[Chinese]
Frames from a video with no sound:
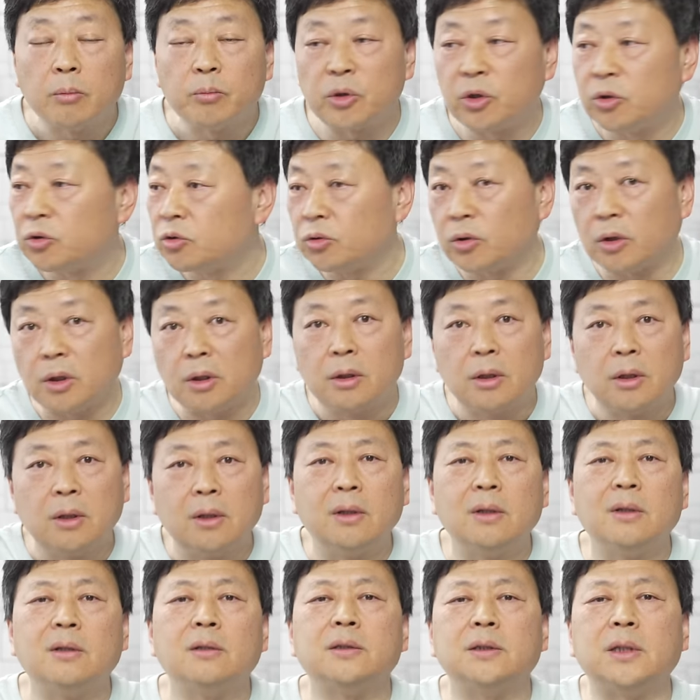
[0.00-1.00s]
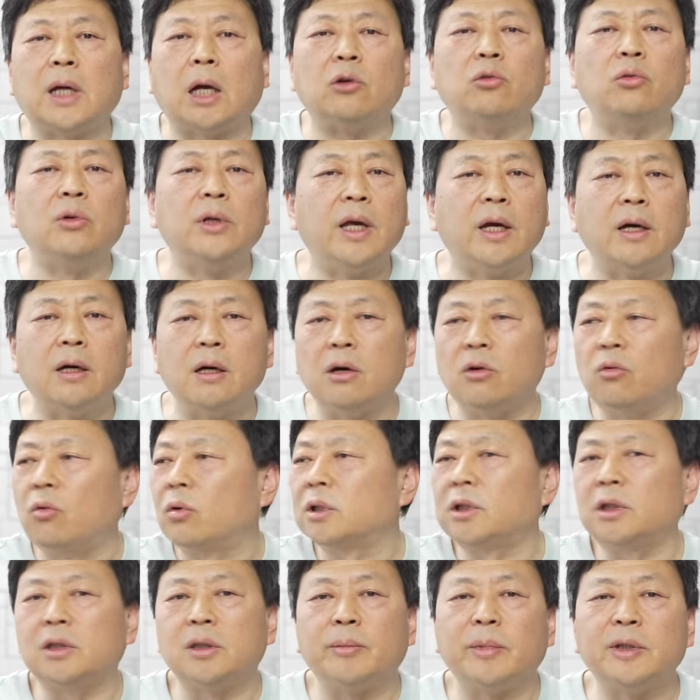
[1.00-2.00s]
比如说，加入联合
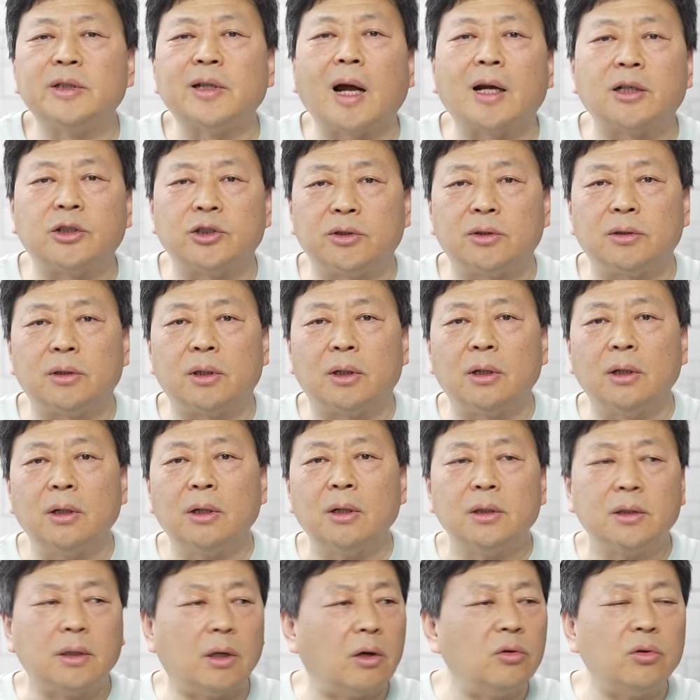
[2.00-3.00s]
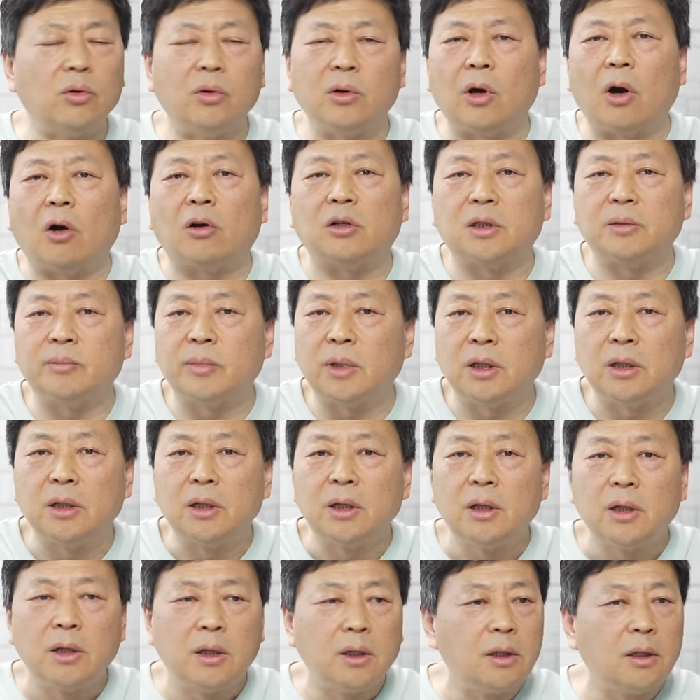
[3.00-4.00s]
国的什么大使，然后又搞什么
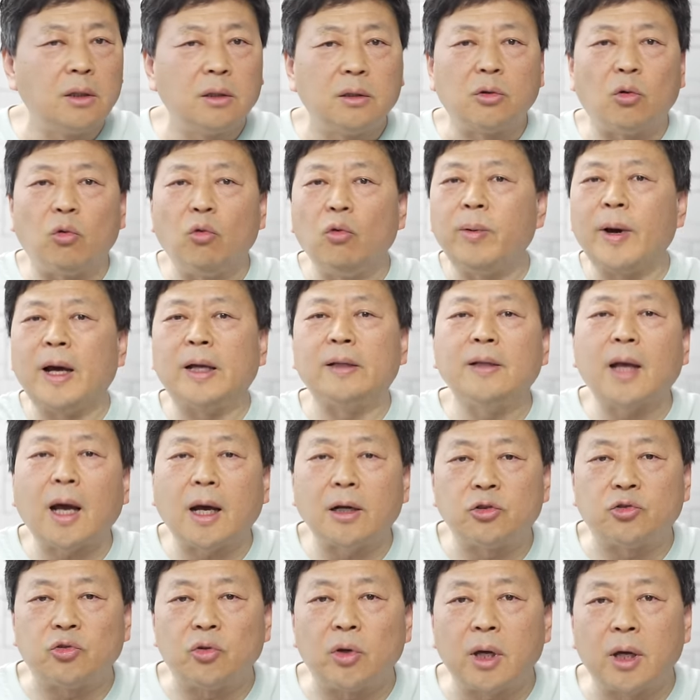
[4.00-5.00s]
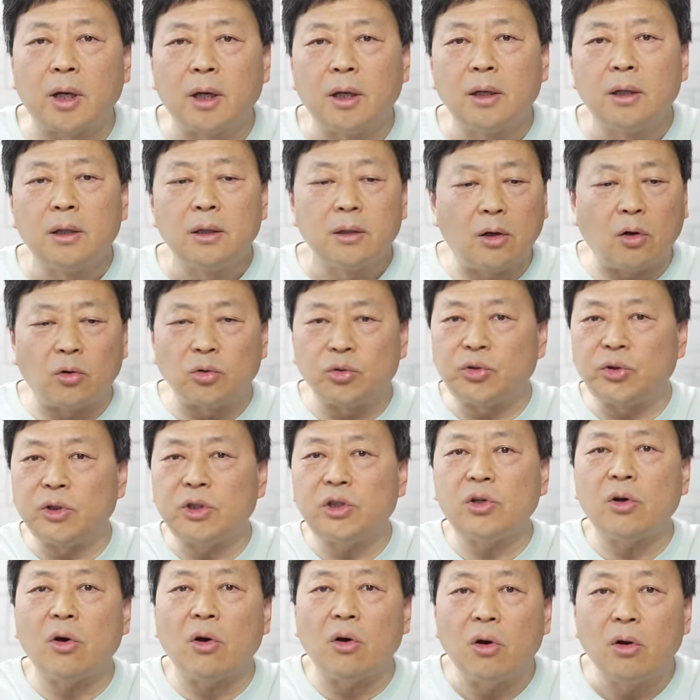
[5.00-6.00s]
湖畔大学，搞学
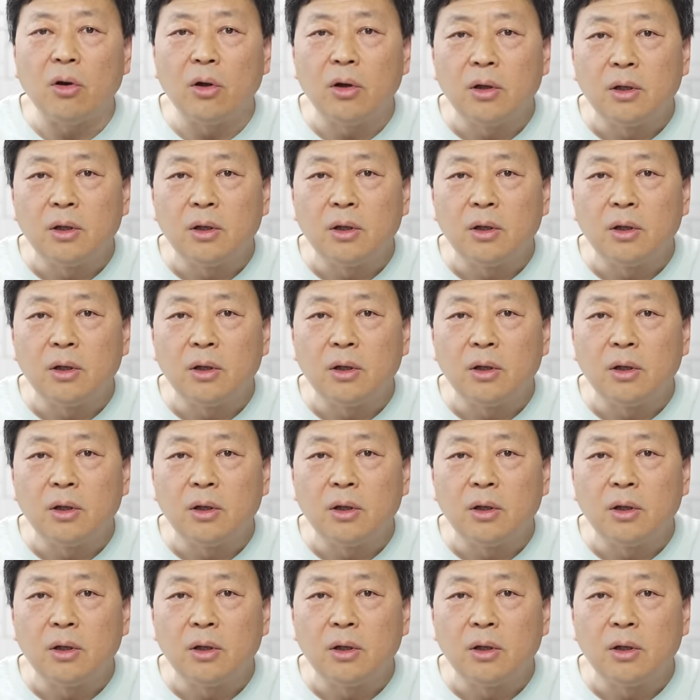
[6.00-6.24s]
校。